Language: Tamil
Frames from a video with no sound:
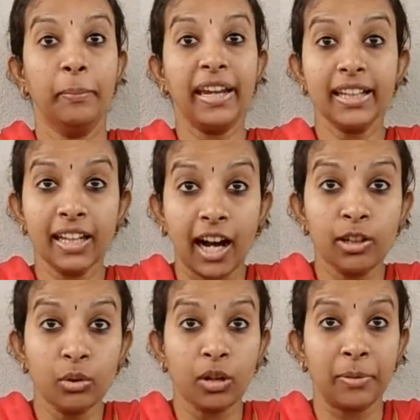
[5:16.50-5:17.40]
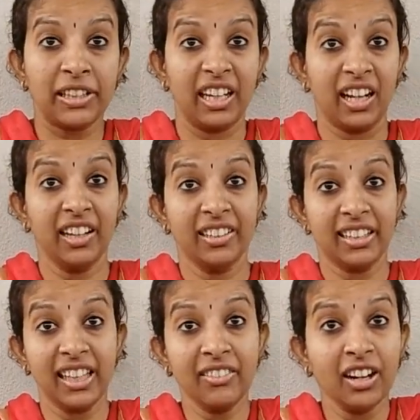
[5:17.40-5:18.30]
மீதி நானூறுரூவா பார்த்தீங்கன்னா இந்த
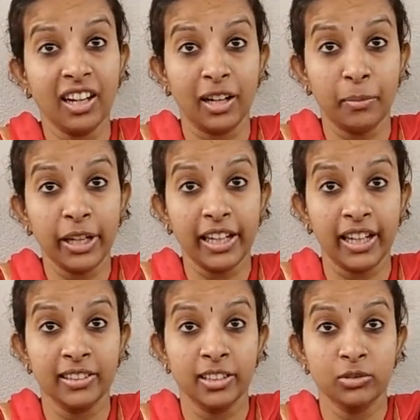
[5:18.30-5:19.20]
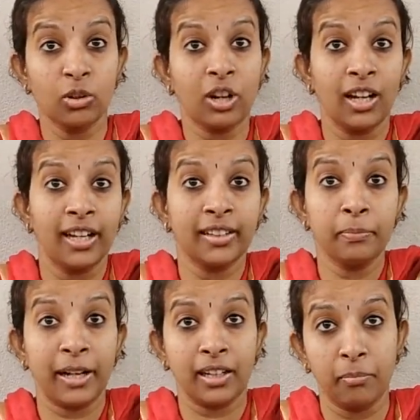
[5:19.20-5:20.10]
தீவுகளில் போய் நீங்கள் அந்த சோக்கால்
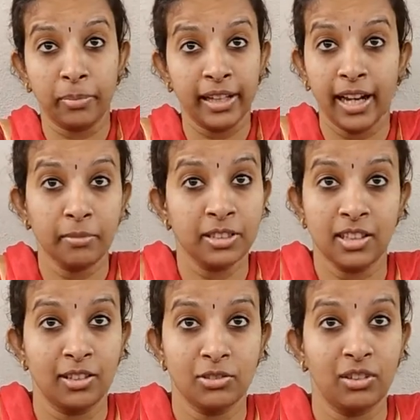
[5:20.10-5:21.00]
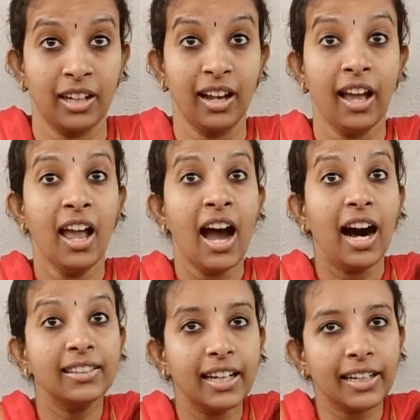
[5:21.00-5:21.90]
லெட்டர் பேட் கம்பெனி ஆரம்பிச்சாங்கன்னு சொன்னீங்கல்ல
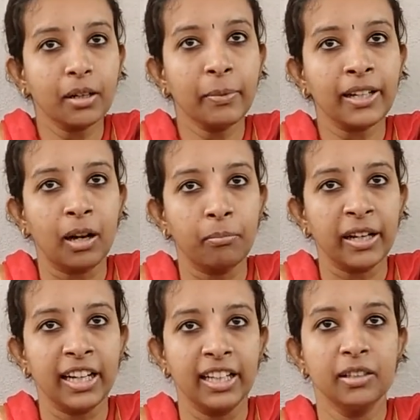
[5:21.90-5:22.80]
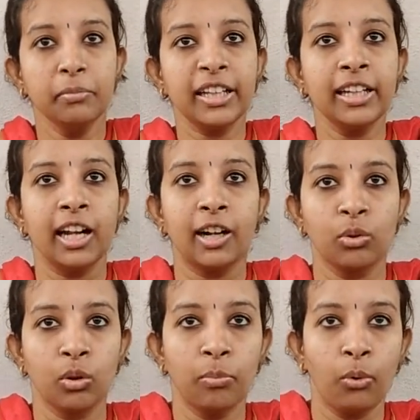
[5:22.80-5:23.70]
அந்த லெட்டர் பேட் கம்பெனிலேருந்து மீதி
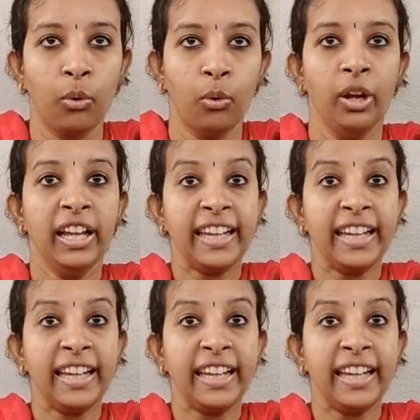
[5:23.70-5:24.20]
நானூறுரூவா போகும்